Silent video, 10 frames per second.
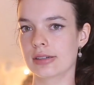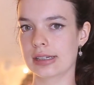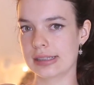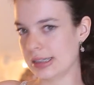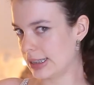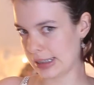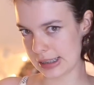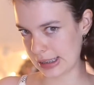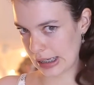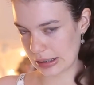assim, assim,
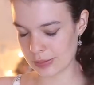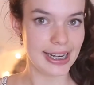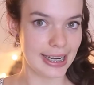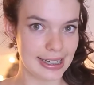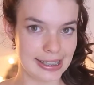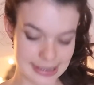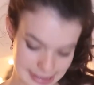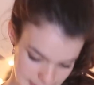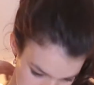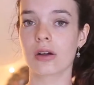assim.
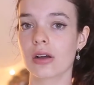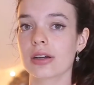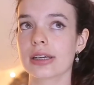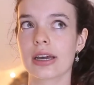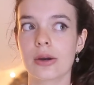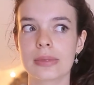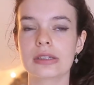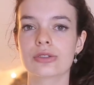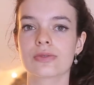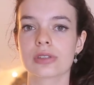Realista, coloque
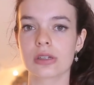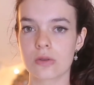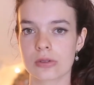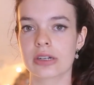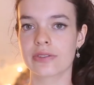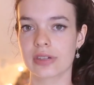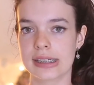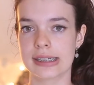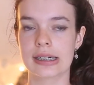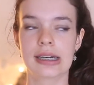realmente o que você consiga
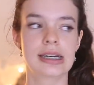fazer.